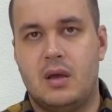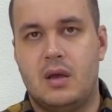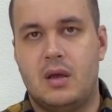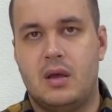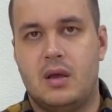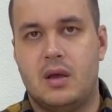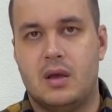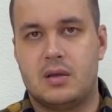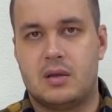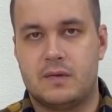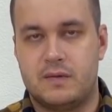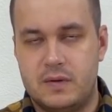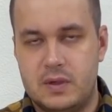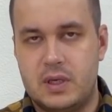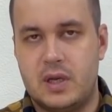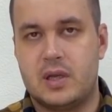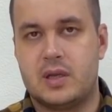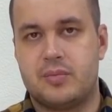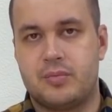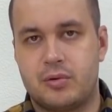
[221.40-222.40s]
Это
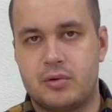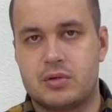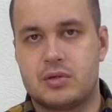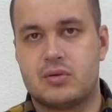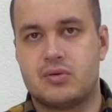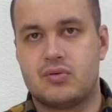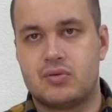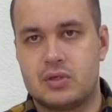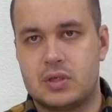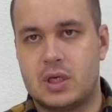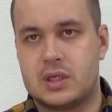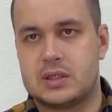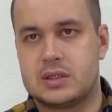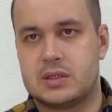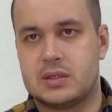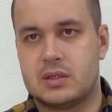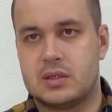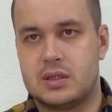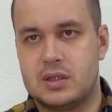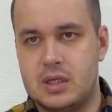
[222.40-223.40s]
выглядит просто
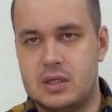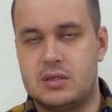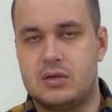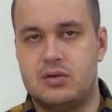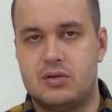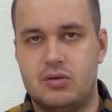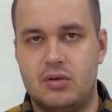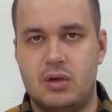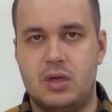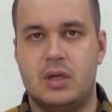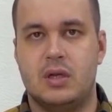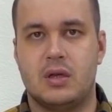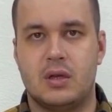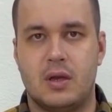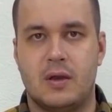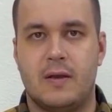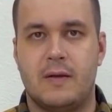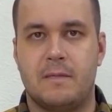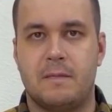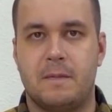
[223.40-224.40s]
ужасно. Есть
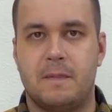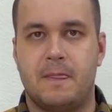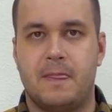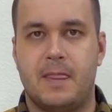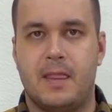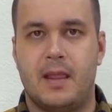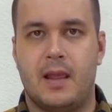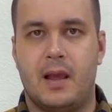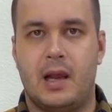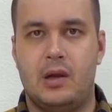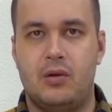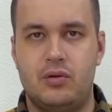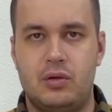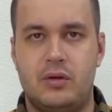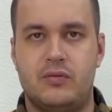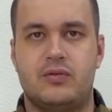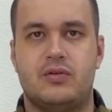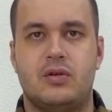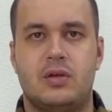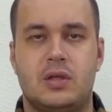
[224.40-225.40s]
жюри, люди
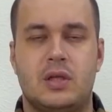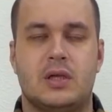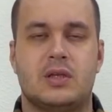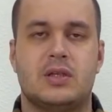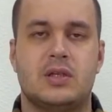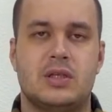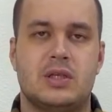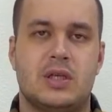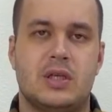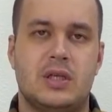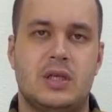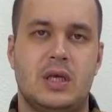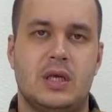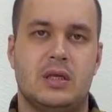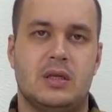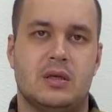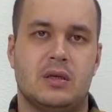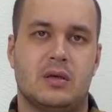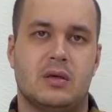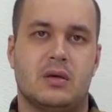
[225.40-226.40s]
в жюри должны
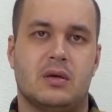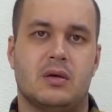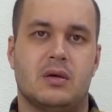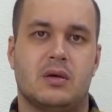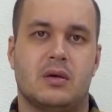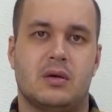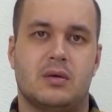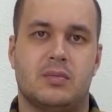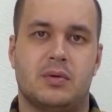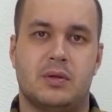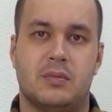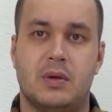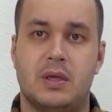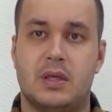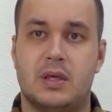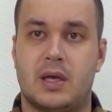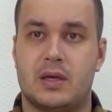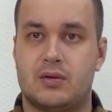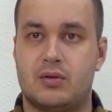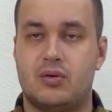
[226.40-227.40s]
сидеть, э,
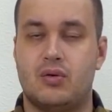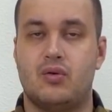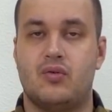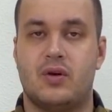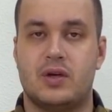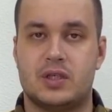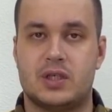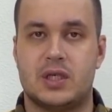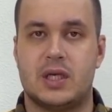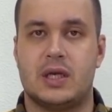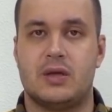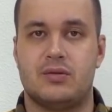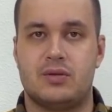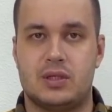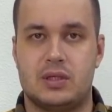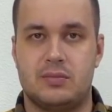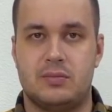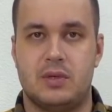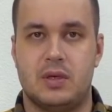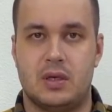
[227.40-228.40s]
понимаете, которые уважают
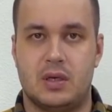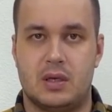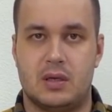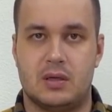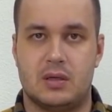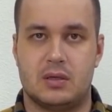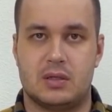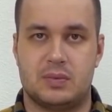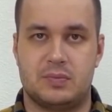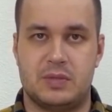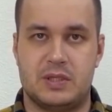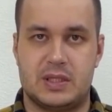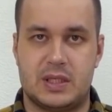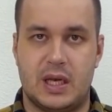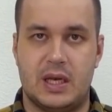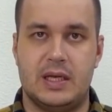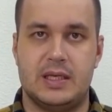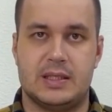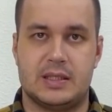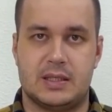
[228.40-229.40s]
себя,
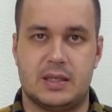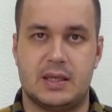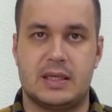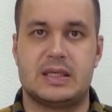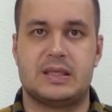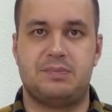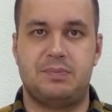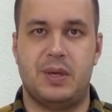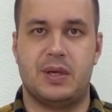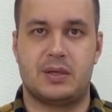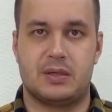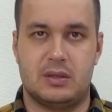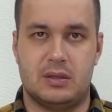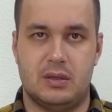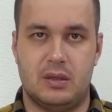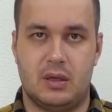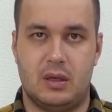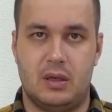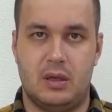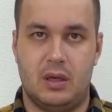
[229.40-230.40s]
специалисты,
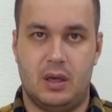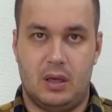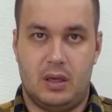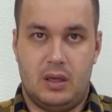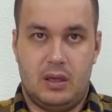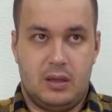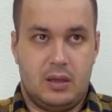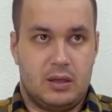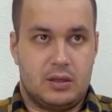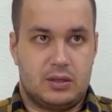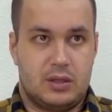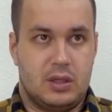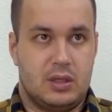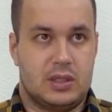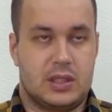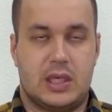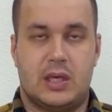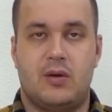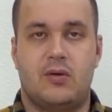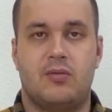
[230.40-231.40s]
эксперты. Они не должны ни
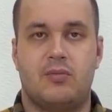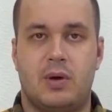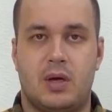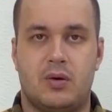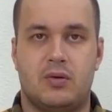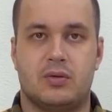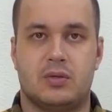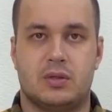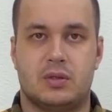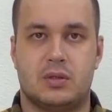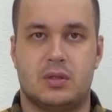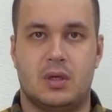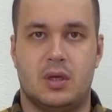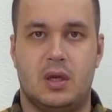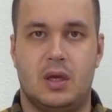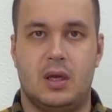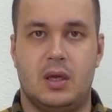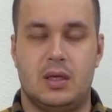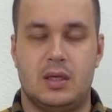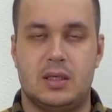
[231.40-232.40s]
за кого бороться.
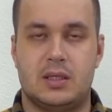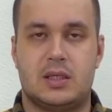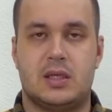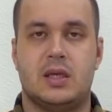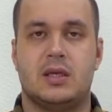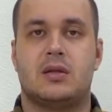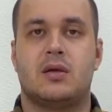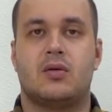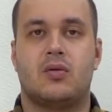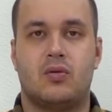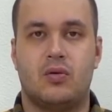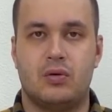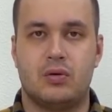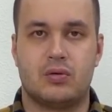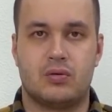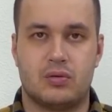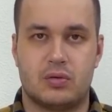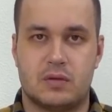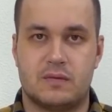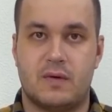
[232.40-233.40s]
Если это
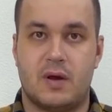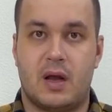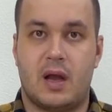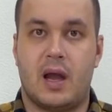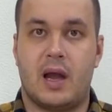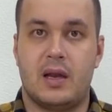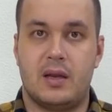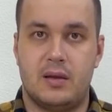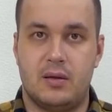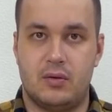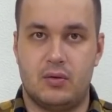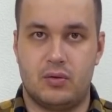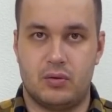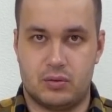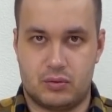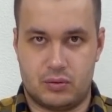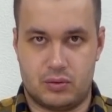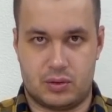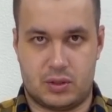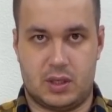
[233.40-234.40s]
конкурс, вокальный
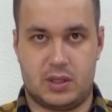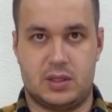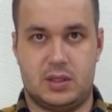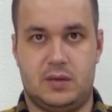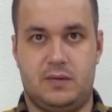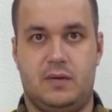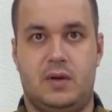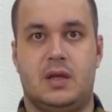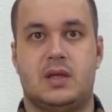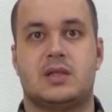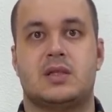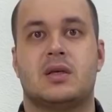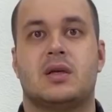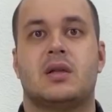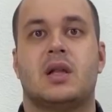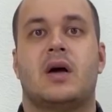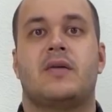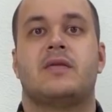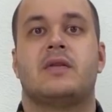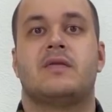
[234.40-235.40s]
конкурс, как заявляется,
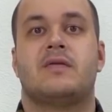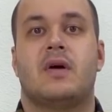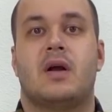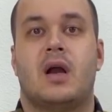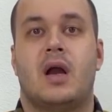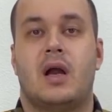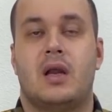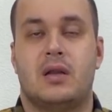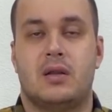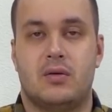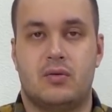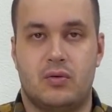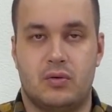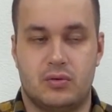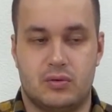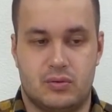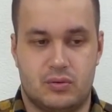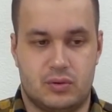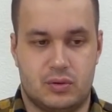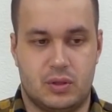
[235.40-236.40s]
главный вокальный
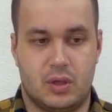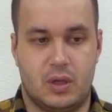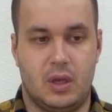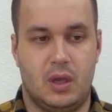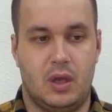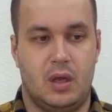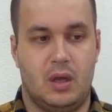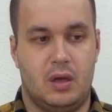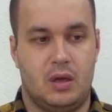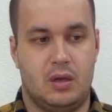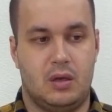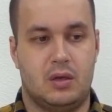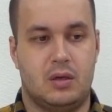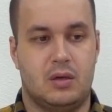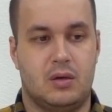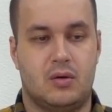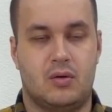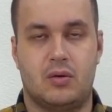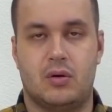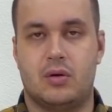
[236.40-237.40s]
конкурс –
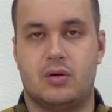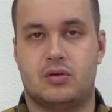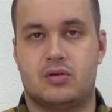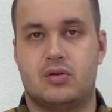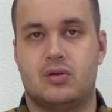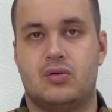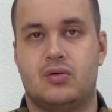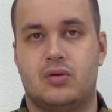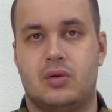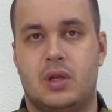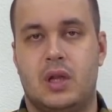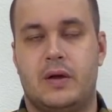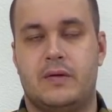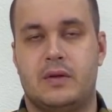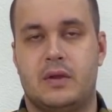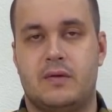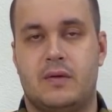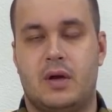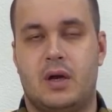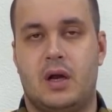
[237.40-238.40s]
а, шоу,
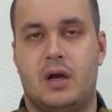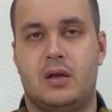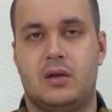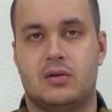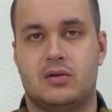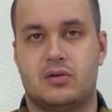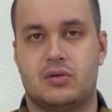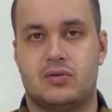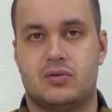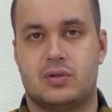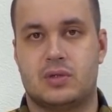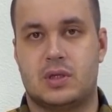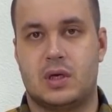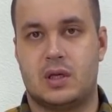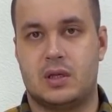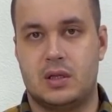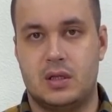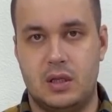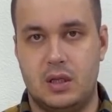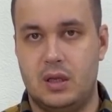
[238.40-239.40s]
главное вокальное шоу
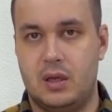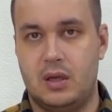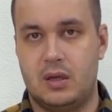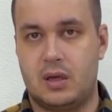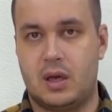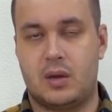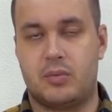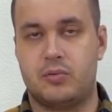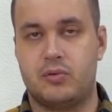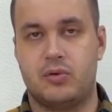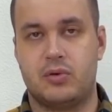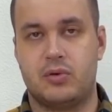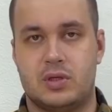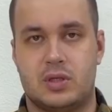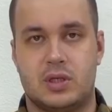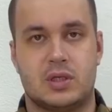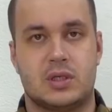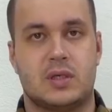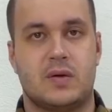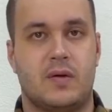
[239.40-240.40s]
страны, как многие
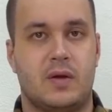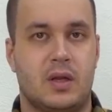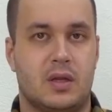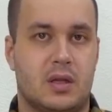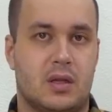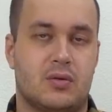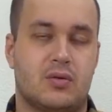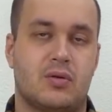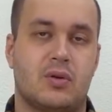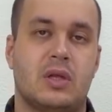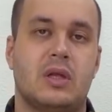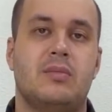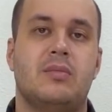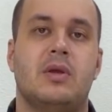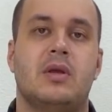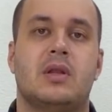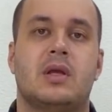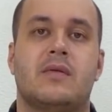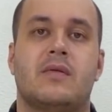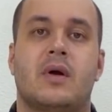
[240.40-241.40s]
говорят, которое не
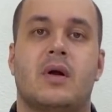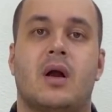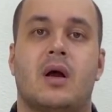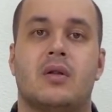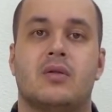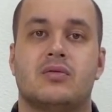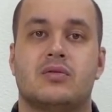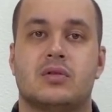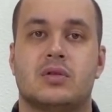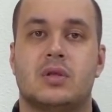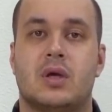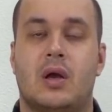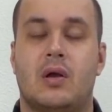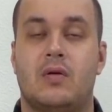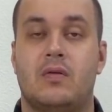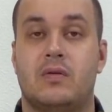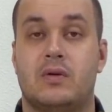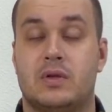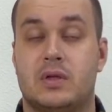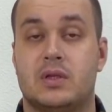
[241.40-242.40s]
имеет к вокалу уже
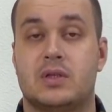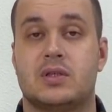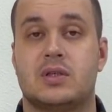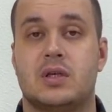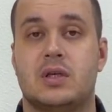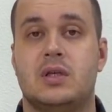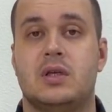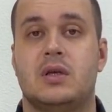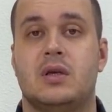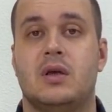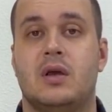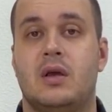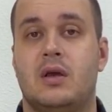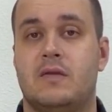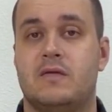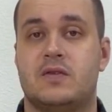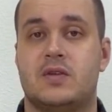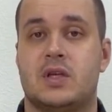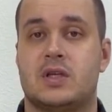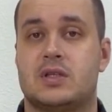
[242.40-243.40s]
никакого отношения,
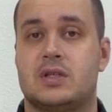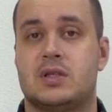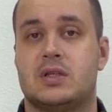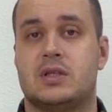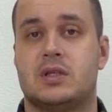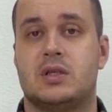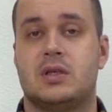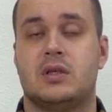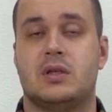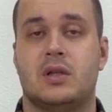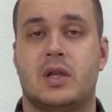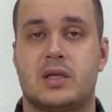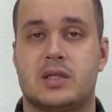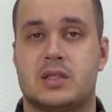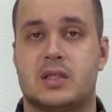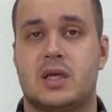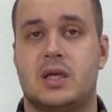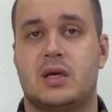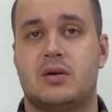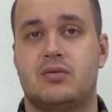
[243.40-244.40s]
в частности и
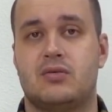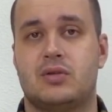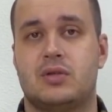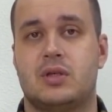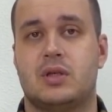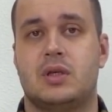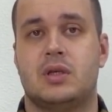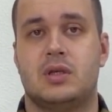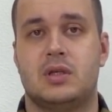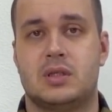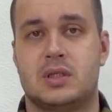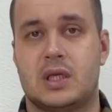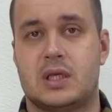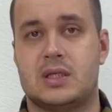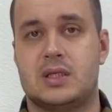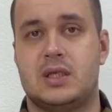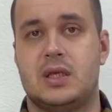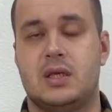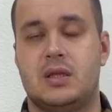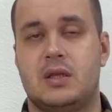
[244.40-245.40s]
Лоза уже, и
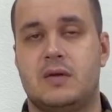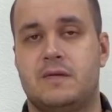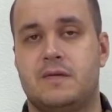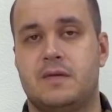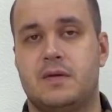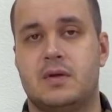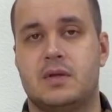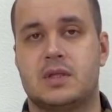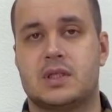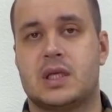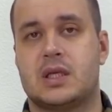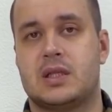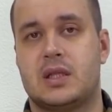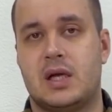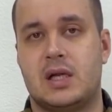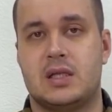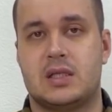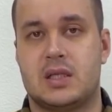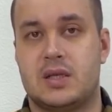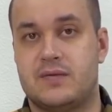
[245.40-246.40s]
Соседов, и
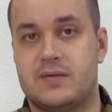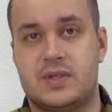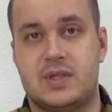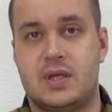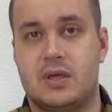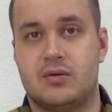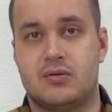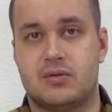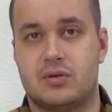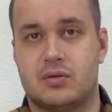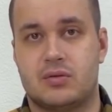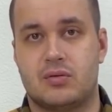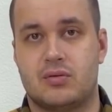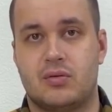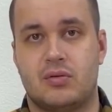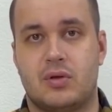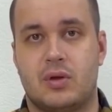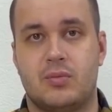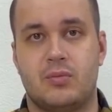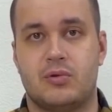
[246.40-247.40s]
Садальский, все уже, кто
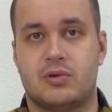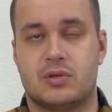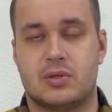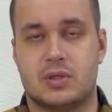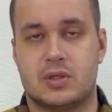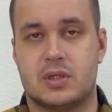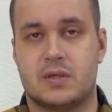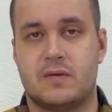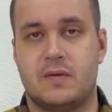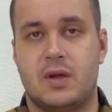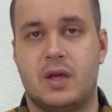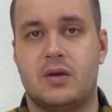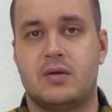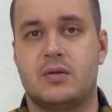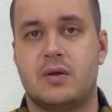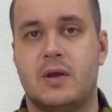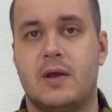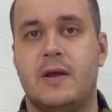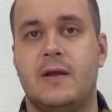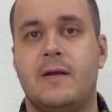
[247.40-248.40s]
только можно,
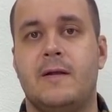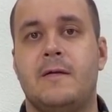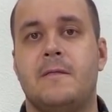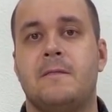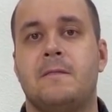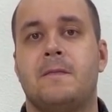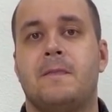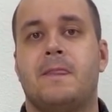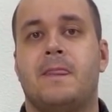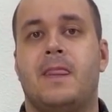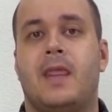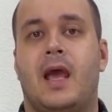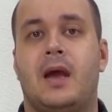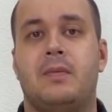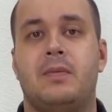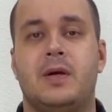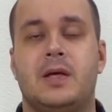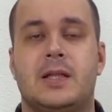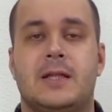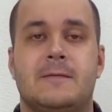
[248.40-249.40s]
заявляют
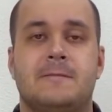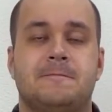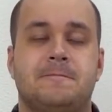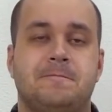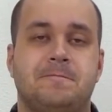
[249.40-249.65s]
об этом.